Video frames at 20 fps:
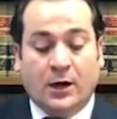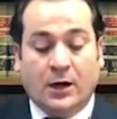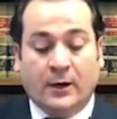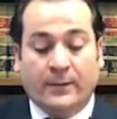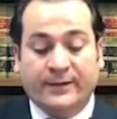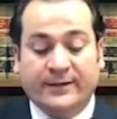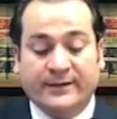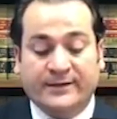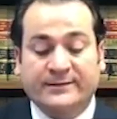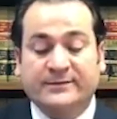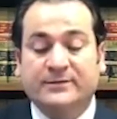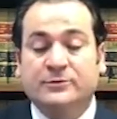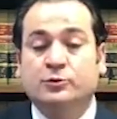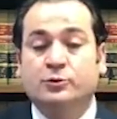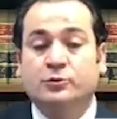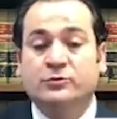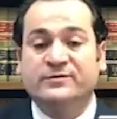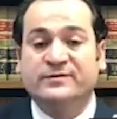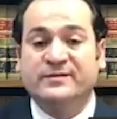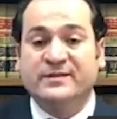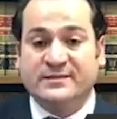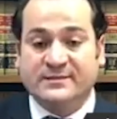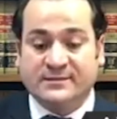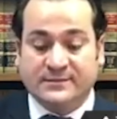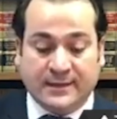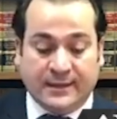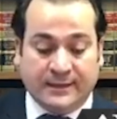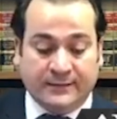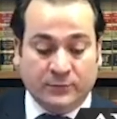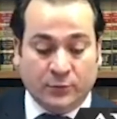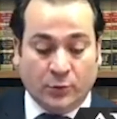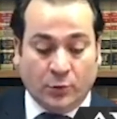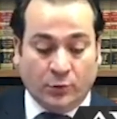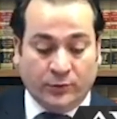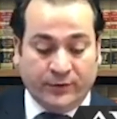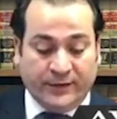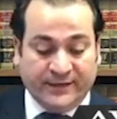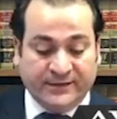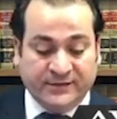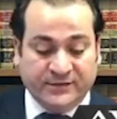Amerika'da TÜİ vizesinden
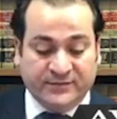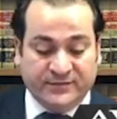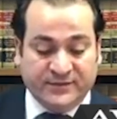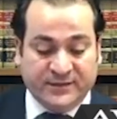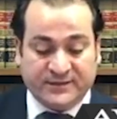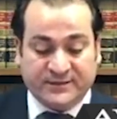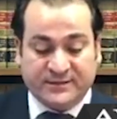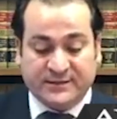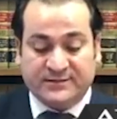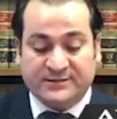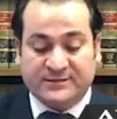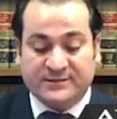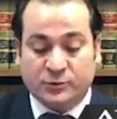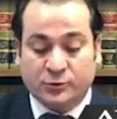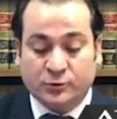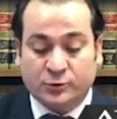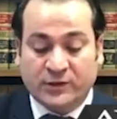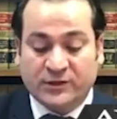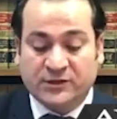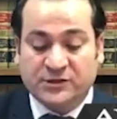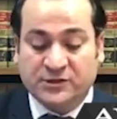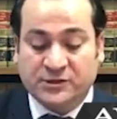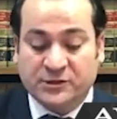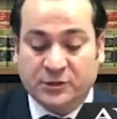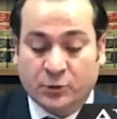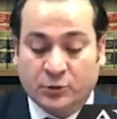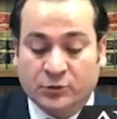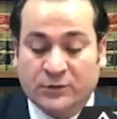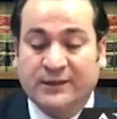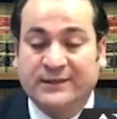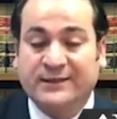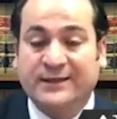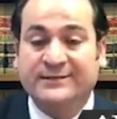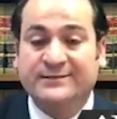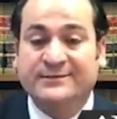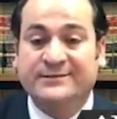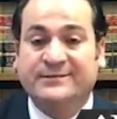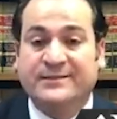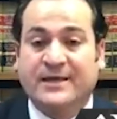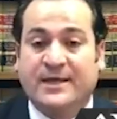öğrenci vizesine statü değişikliği
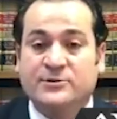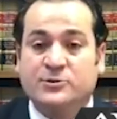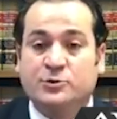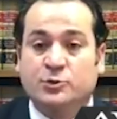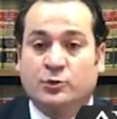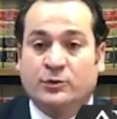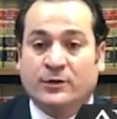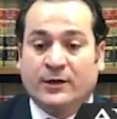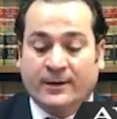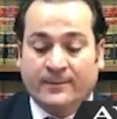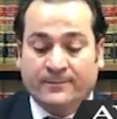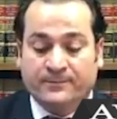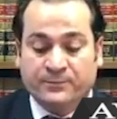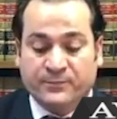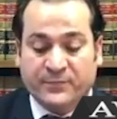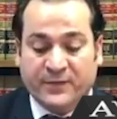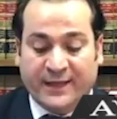onaylandıktan sonra